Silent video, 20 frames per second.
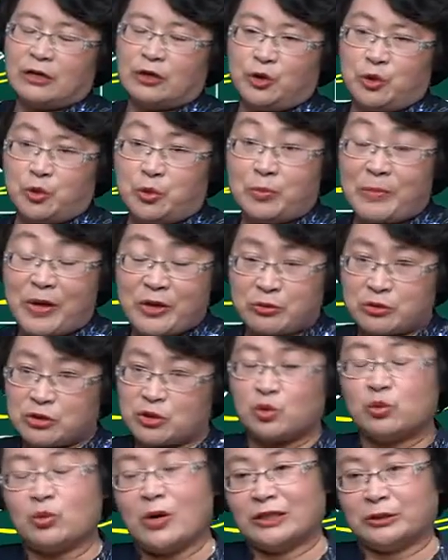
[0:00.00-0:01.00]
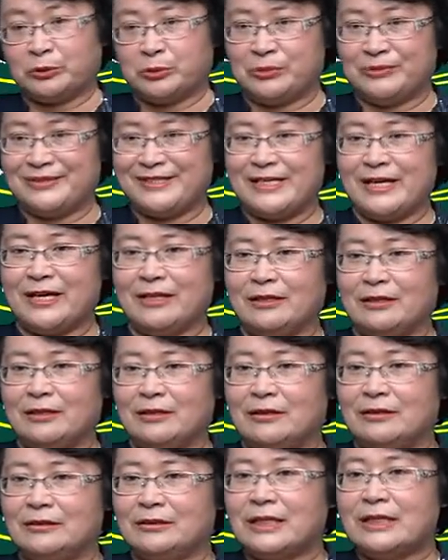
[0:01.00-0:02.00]
有没有筹划的空间？
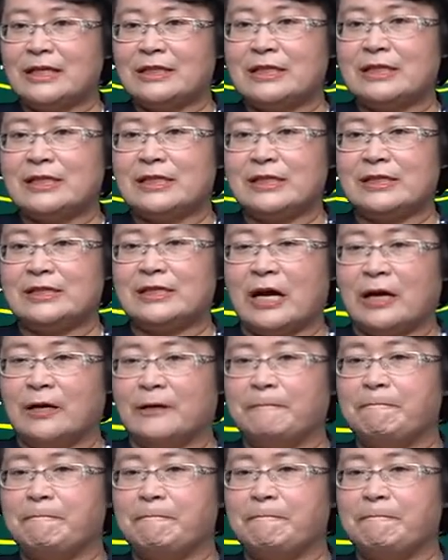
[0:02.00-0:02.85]
大家你可以想，